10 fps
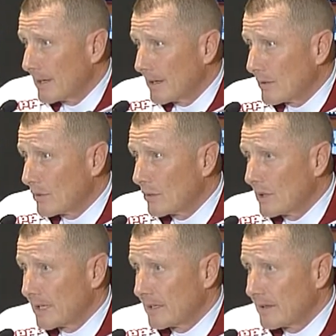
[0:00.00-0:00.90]

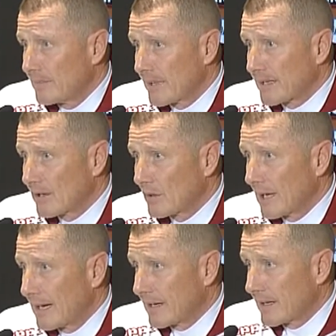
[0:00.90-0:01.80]
nulla di
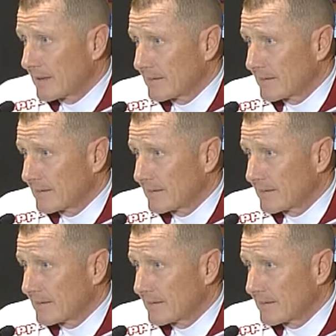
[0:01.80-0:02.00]
particolare,